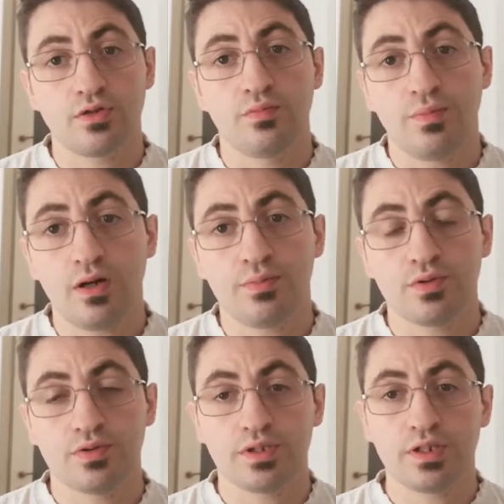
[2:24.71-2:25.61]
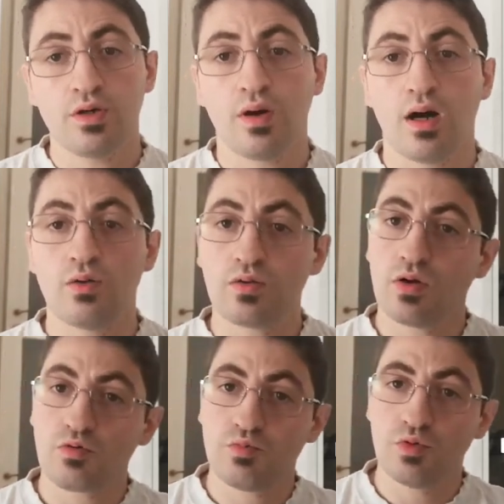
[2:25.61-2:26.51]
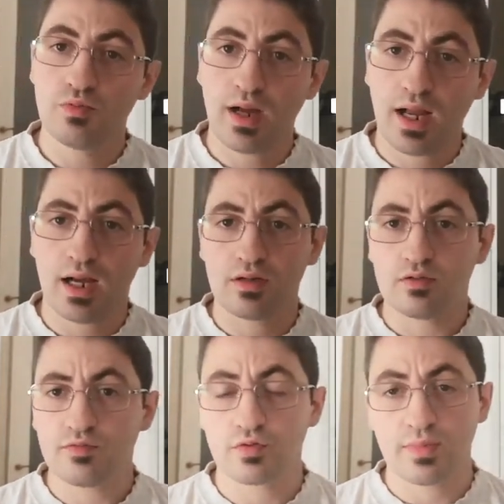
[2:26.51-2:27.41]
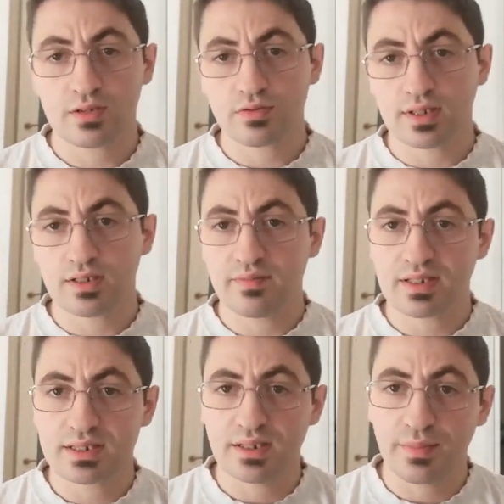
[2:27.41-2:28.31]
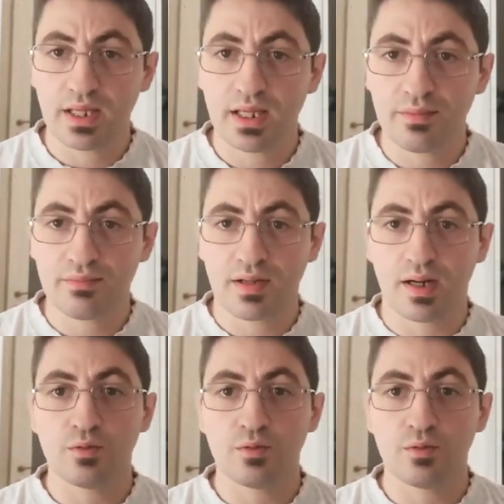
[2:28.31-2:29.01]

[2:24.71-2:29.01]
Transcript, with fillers: il popolo di Dio, a un corpo umano formato da diverse membra,